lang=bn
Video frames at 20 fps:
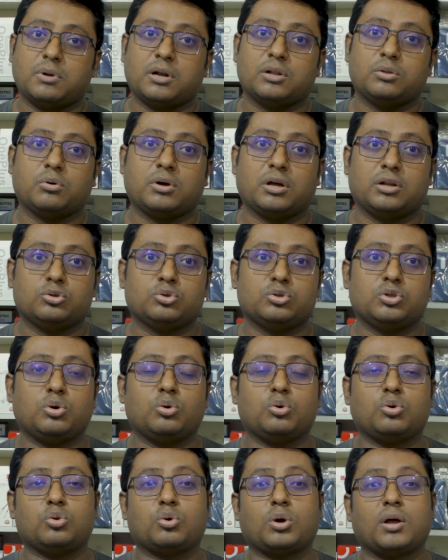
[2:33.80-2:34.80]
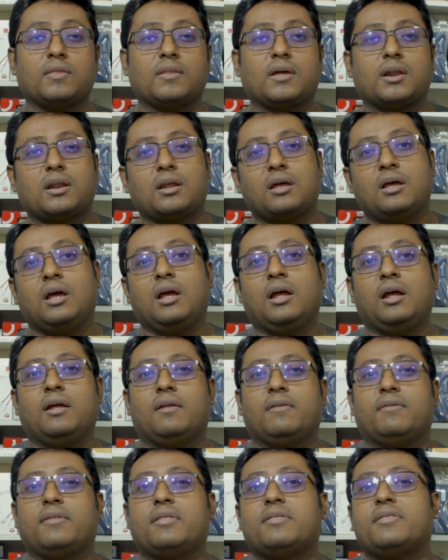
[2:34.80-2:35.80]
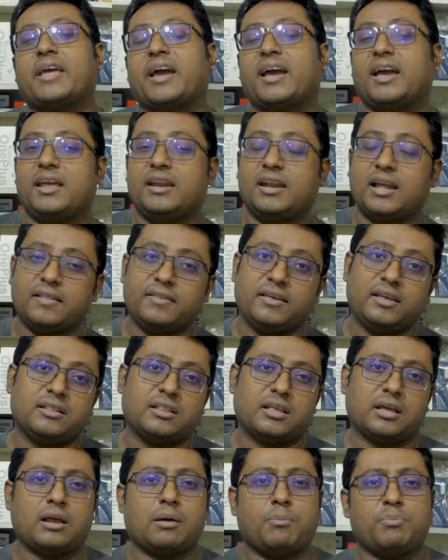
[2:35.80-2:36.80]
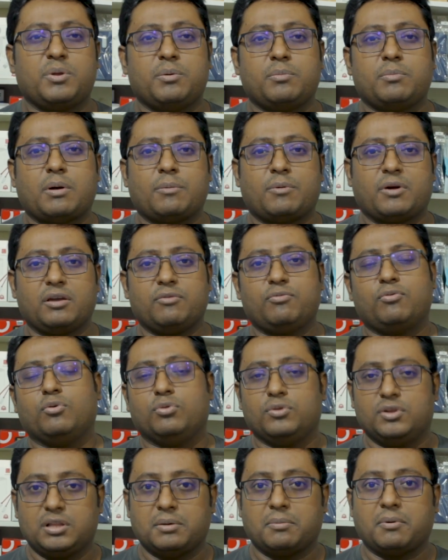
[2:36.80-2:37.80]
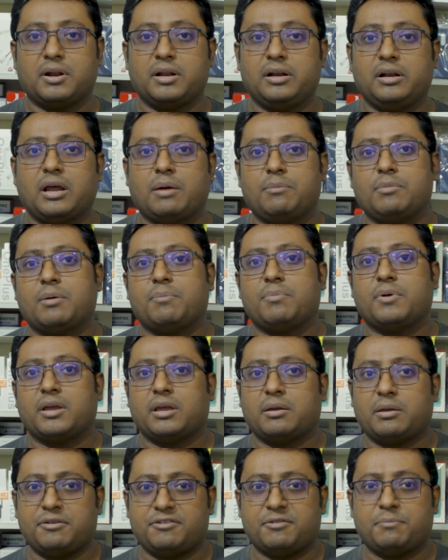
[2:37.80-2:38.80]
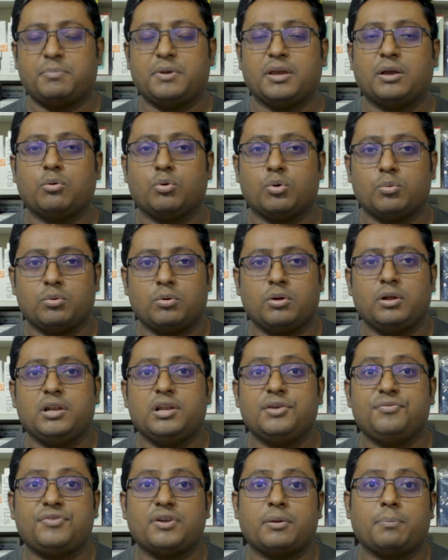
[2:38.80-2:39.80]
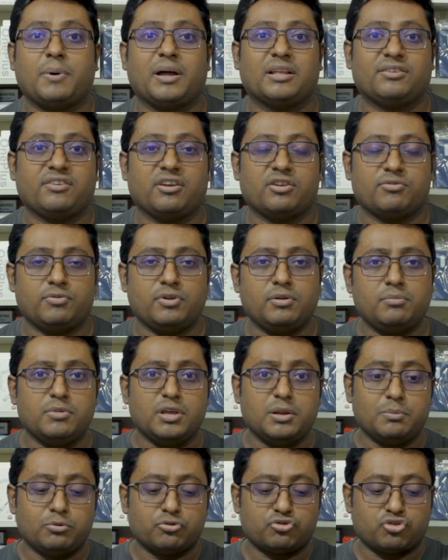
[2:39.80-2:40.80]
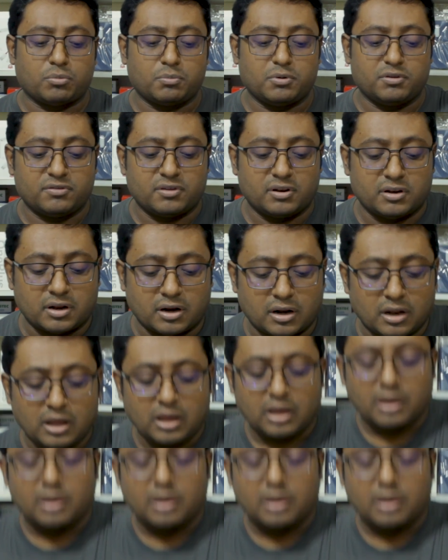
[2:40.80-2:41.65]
নাম্বার দোকান যদি কোনো দোকান তারা দেখায় না দেয় তাই আপনি আমাকে ফোন দিতে পারেন আমি আপনাকে এসে পিক করবো লিফ্টের পাঁচে আসবেন মিরপুর শপিং সেন্টার